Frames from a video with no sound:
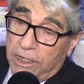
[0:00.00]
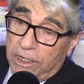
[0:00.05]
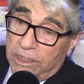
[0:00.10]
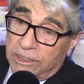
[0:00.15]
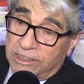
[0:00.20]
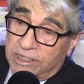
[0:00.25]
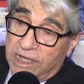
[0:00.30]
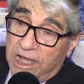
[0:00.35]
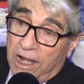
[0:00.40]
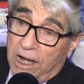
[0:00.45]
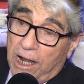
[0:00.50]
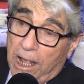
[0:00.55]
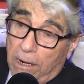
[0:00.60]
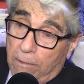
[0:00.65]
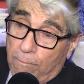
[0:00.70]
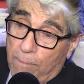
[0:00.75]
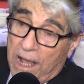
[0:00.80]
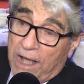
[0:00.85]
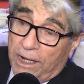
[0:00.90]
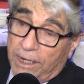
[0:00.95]
يزيل
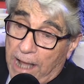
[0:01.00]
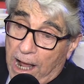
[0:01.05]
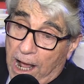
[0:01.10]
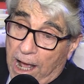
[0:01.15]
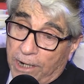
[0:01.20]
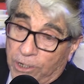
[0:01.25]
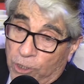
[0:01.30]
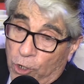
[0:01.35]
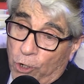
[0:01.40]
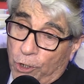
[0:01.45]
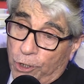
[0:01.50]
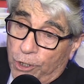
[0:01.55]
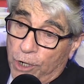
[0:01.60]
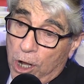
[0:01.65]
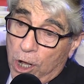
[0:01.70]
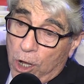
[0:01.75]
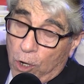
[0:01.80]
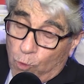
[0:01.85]
هالمحنة عنهم